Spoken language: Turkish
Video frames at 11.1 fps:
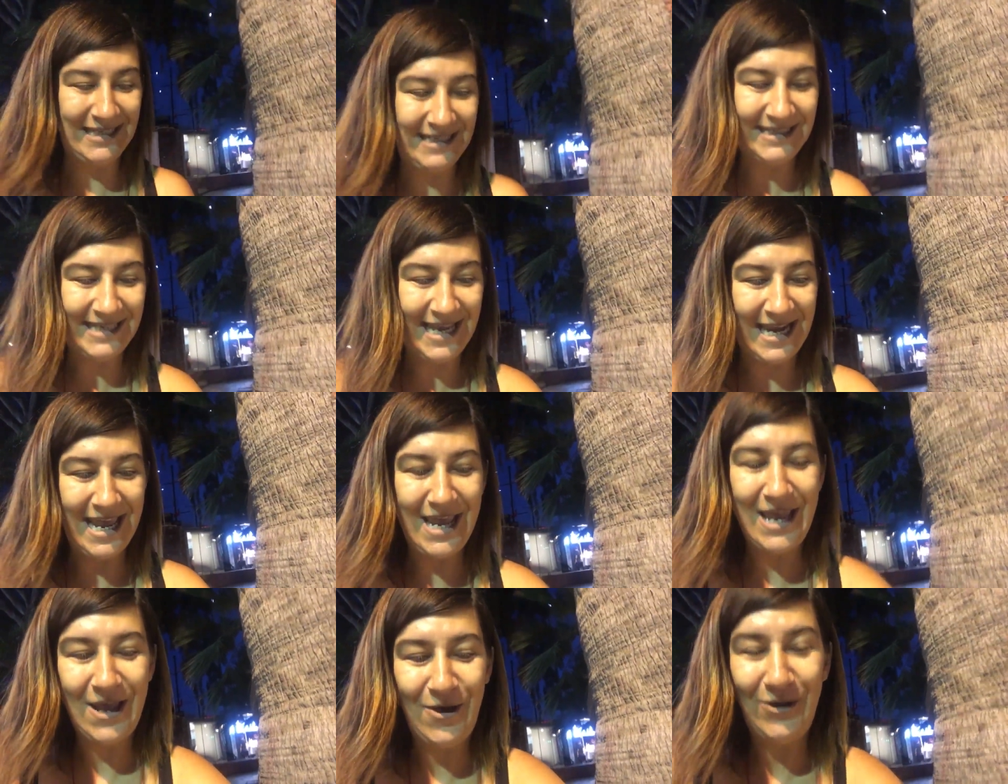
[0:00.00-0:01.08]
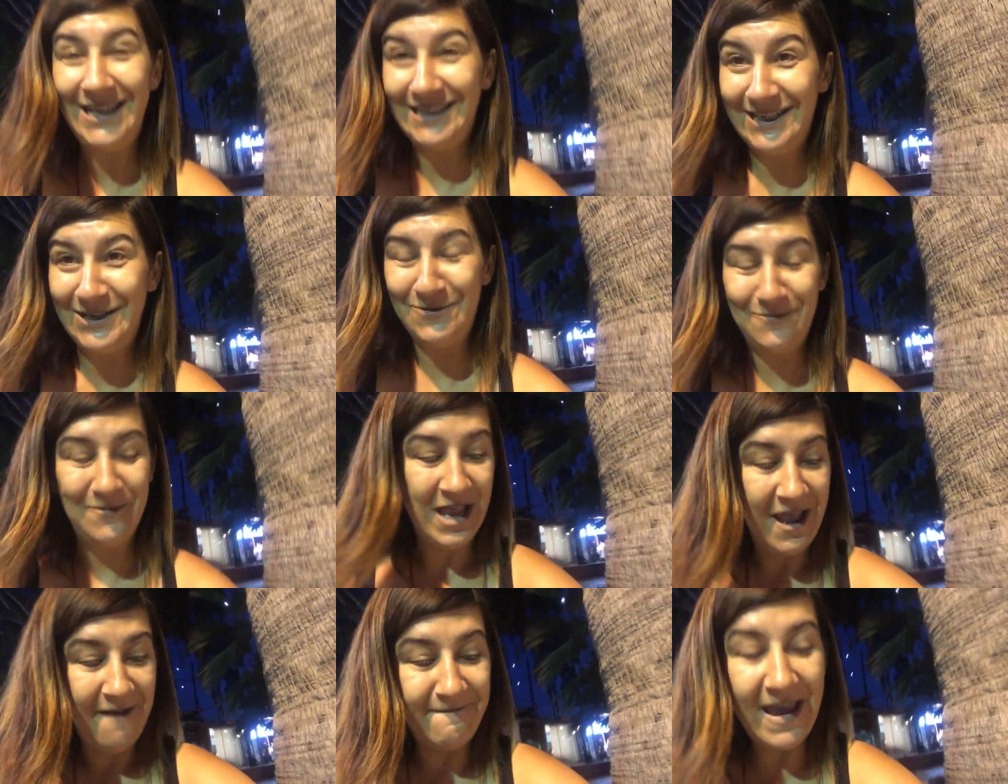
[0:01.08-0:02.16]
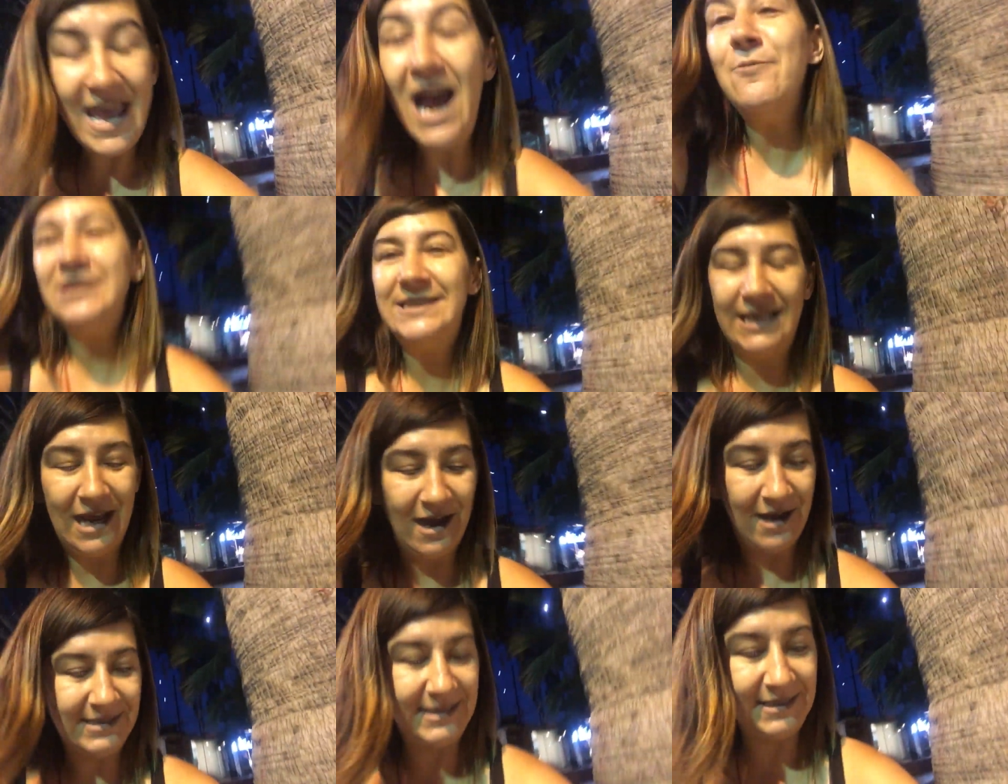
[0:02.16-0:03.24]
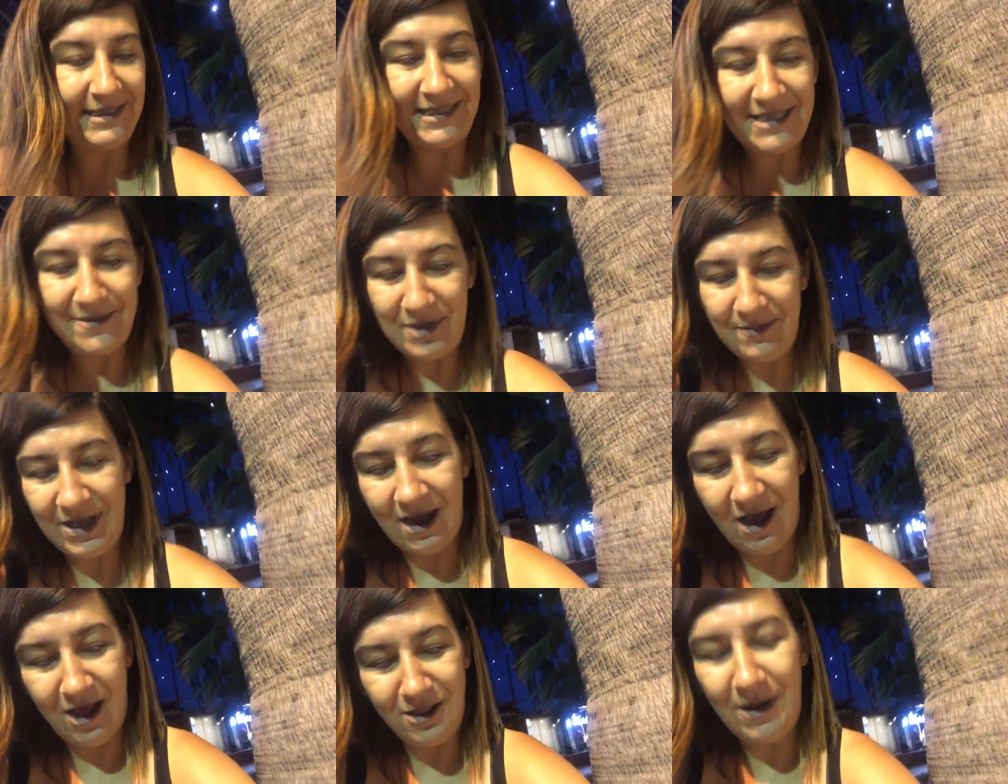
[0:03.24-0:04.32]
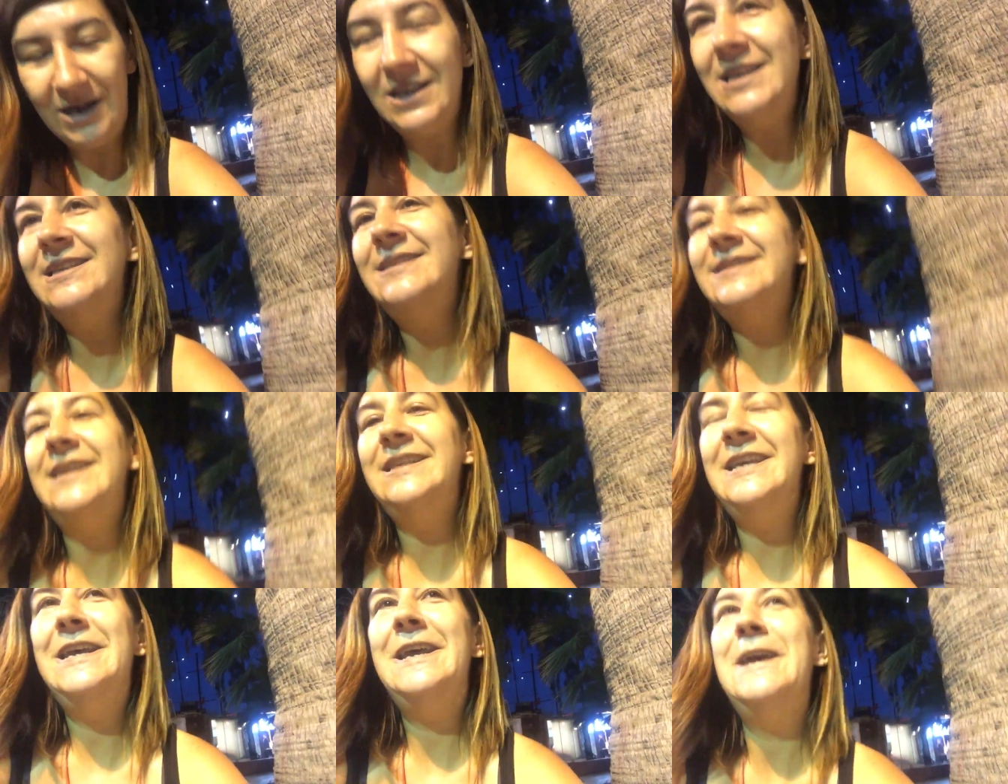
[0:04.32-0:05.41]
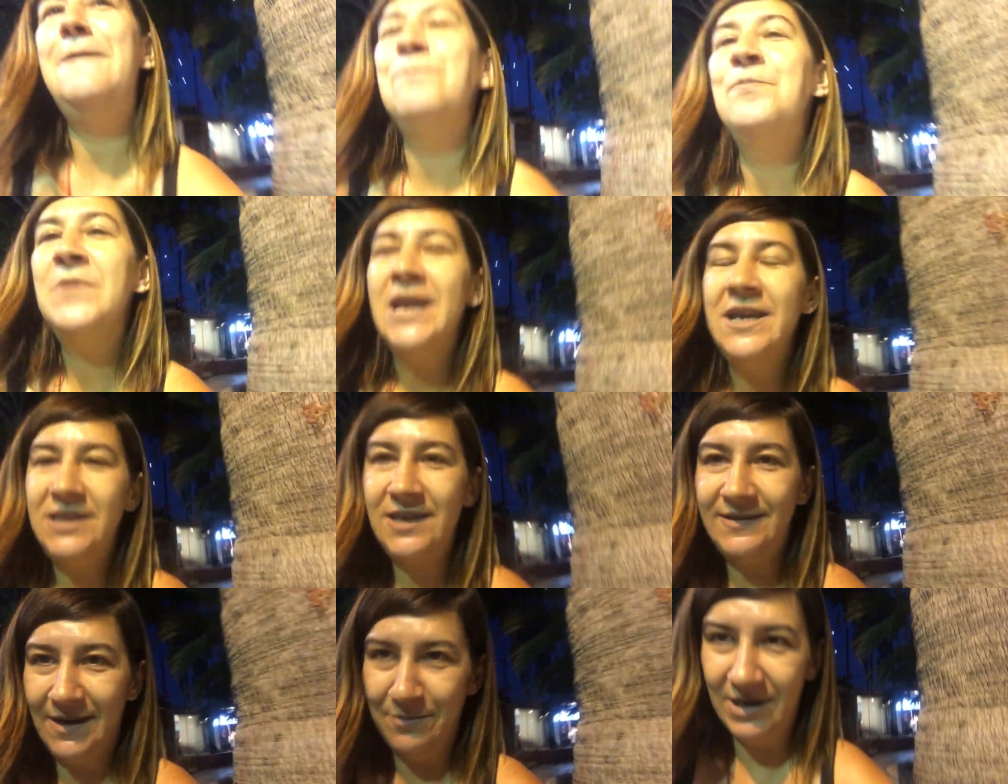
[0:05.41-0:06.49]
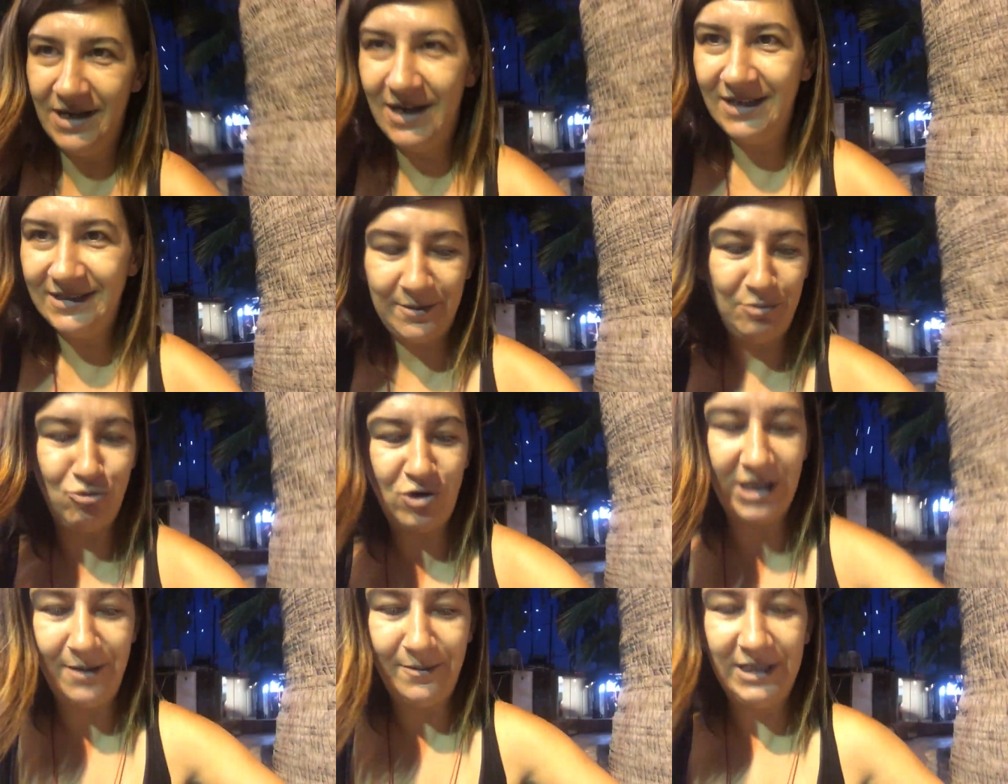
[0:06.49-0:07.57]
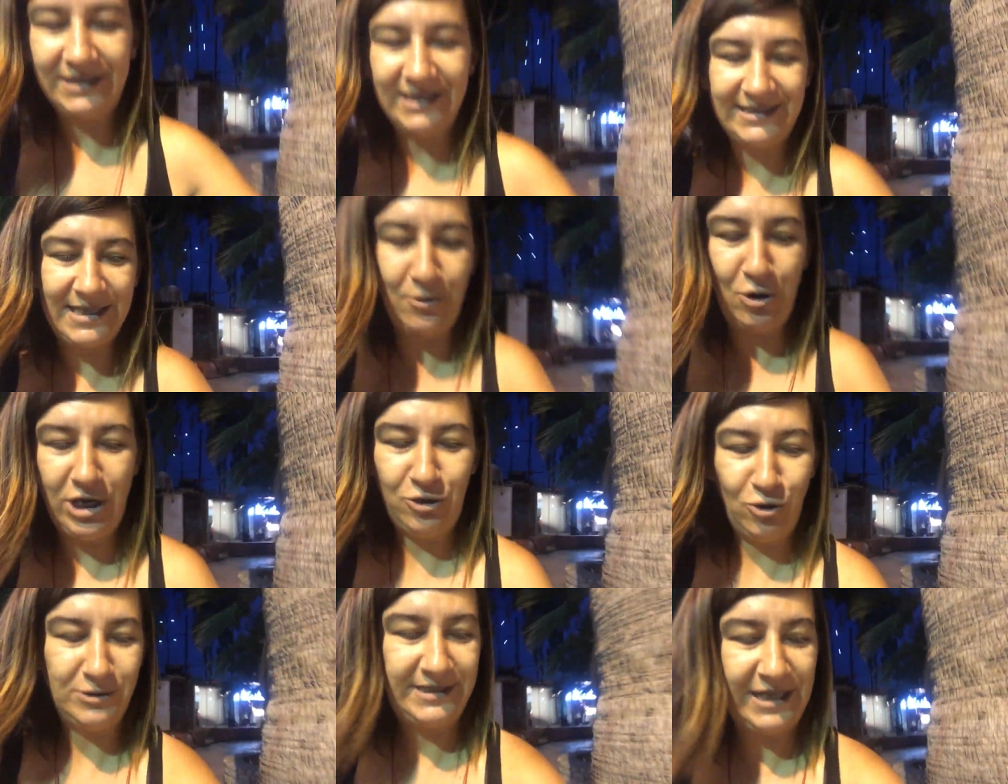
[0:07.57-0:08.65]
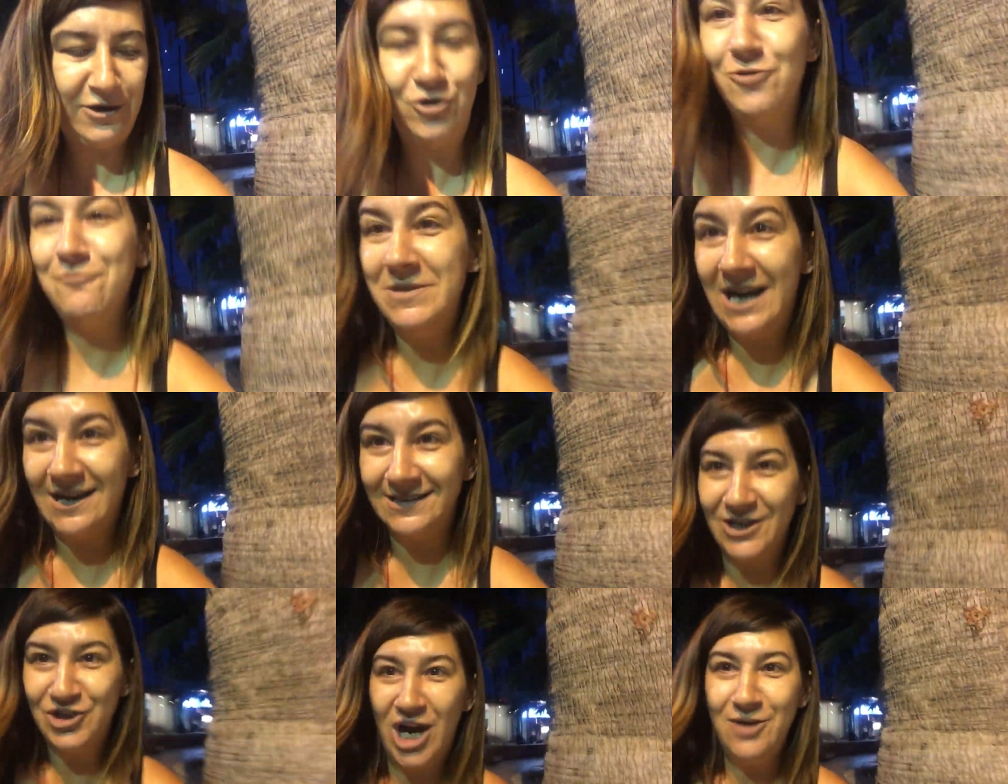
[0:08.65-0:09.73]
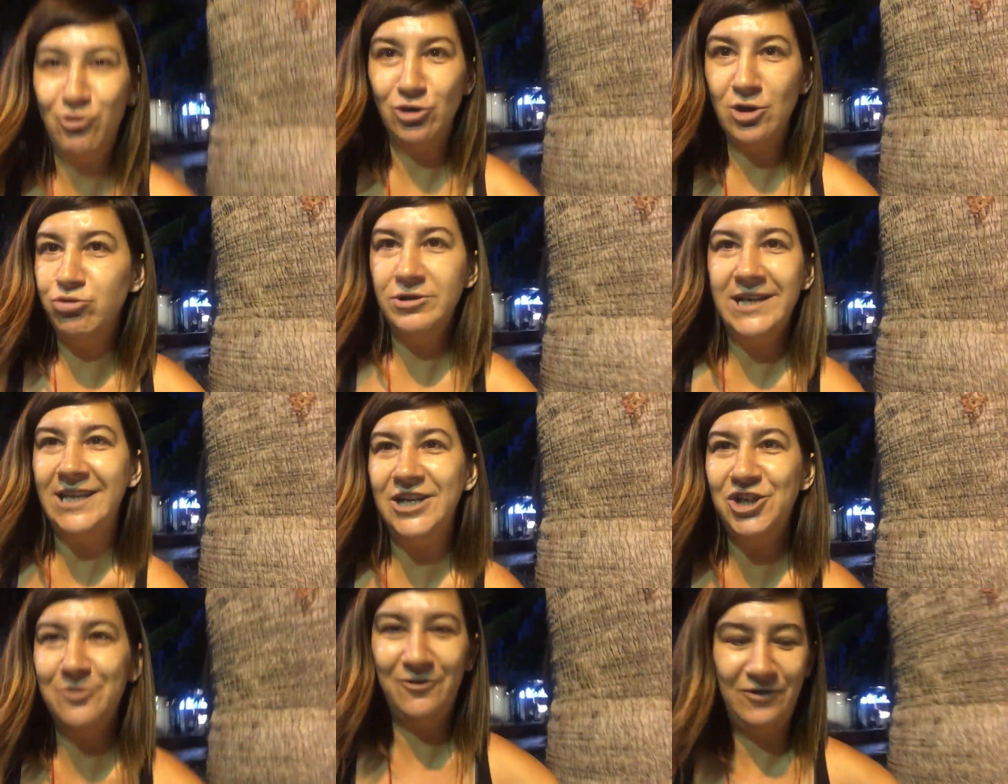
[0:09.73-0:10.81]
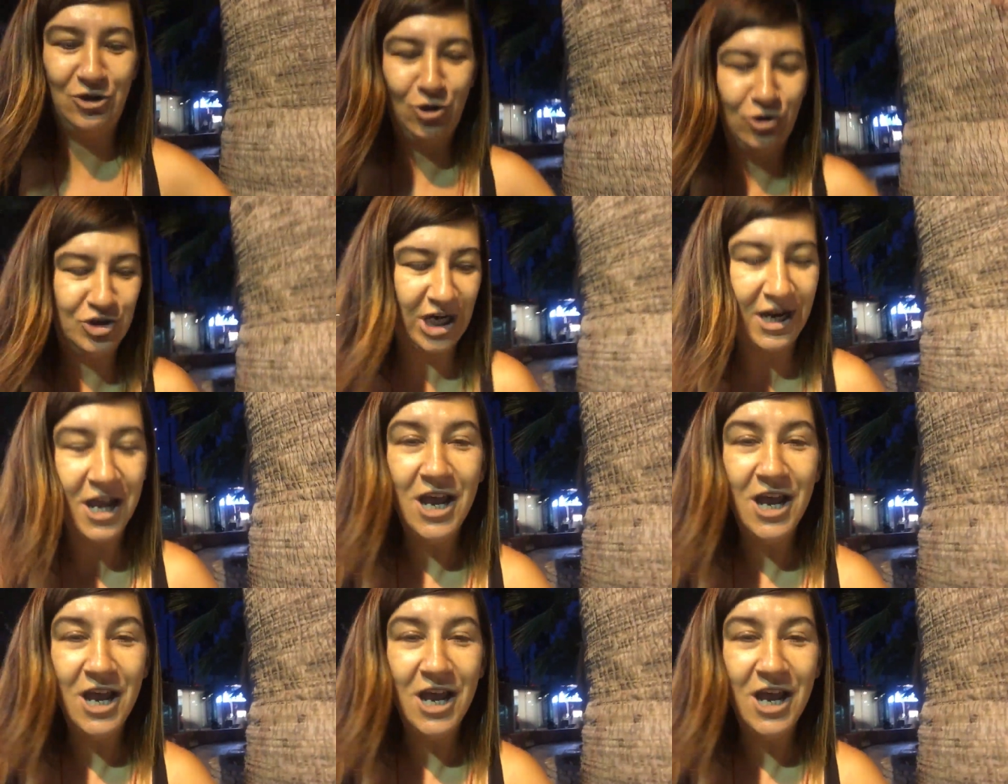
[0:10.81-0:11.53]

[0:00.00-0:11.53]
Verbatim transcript: 7 TL ödedim. Veya mesela asıl dediğim gibi almak istediğim kitabı. Tabi bu kalabalıkta size böyle gösteriyorum. Biraz acayip oluyor. Bu ne değişik bir video olacak.